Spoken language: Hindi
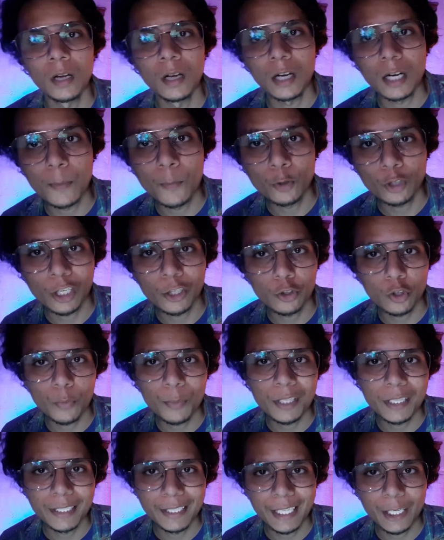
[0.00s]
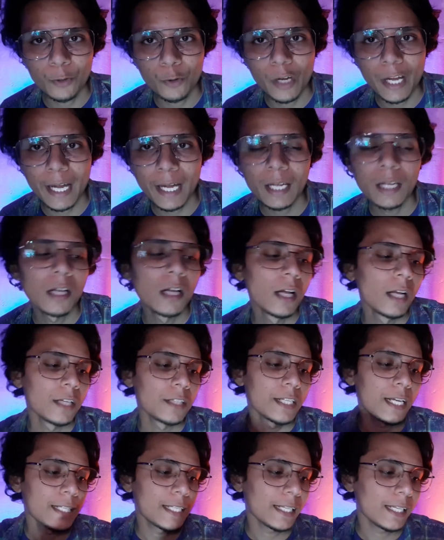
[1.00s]
रिमोट कंट्रोल में दिए हुए हैं
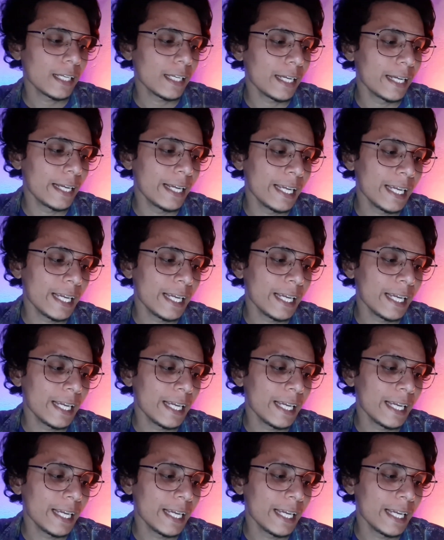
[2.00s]
जैसे कि